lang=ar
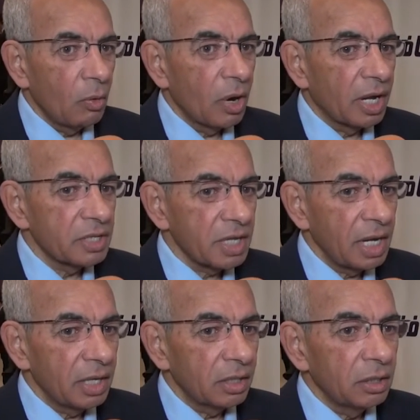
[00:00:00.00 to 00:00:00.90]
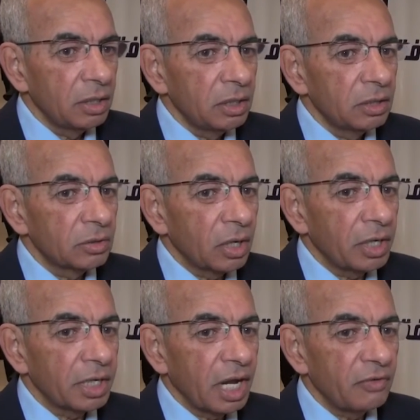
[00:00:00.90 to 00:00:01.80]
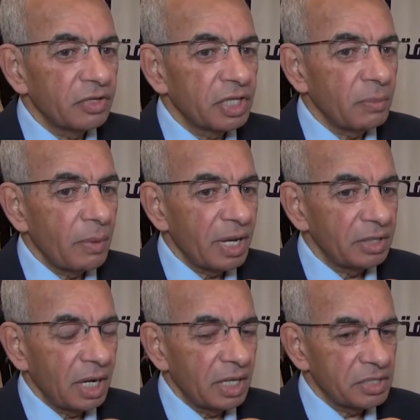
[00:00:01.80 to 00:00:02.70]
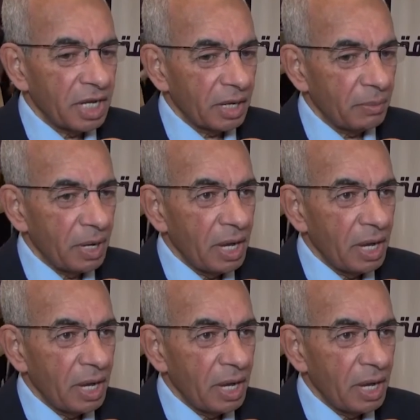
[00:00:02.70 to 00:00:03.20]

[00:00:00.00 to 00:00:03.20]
وكذلك طرح كافة المبادئ التي يجب